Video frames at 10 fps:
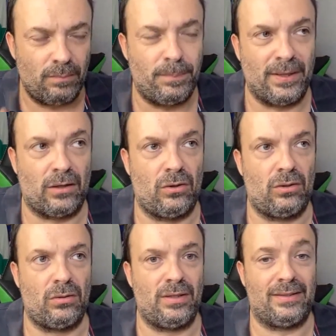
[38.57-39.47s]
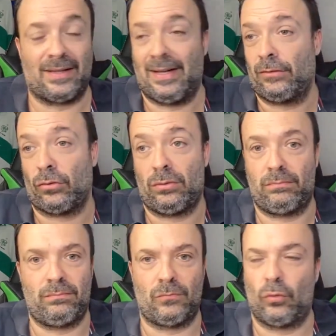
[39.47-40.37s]
Però, e tra
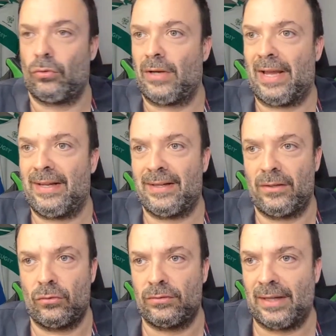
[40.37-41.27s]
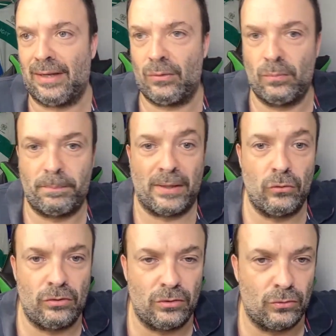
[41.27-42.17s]
l'altro o l'aereo tra un
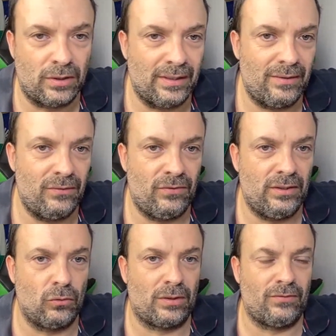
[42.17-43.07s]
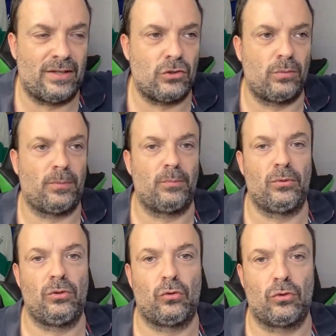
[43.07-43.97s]
paio di ore, video che faccio proprio
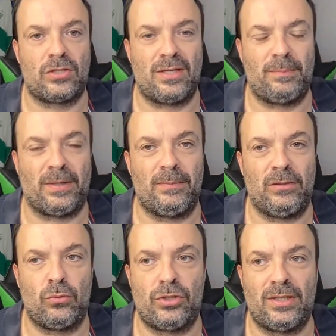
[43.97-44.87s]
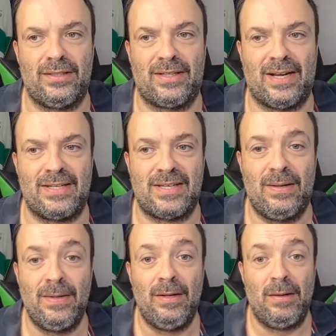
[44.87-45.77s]
di corsa prima di uscire di casa
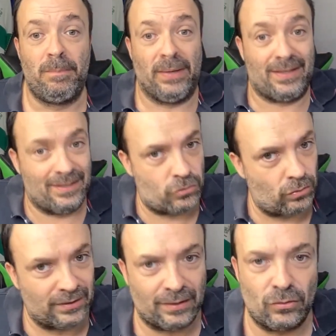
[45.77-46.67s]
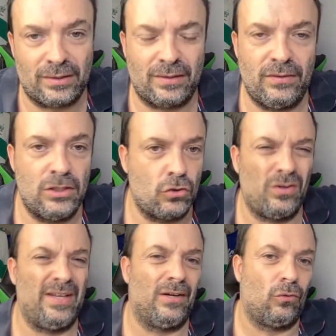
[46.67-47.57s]
perché sto andando a
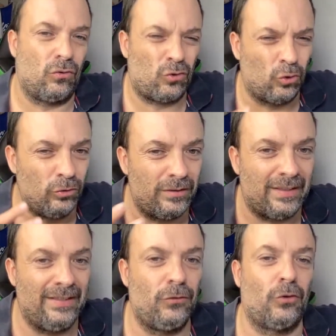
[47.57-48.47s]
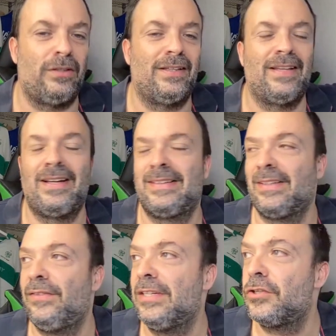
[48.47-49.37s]
Treviso, ero contento di andare a
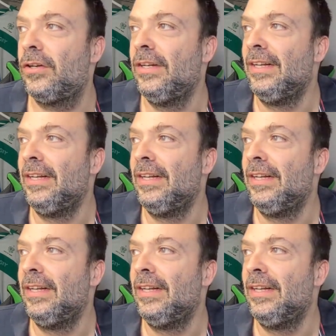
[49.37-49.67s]
Treviso,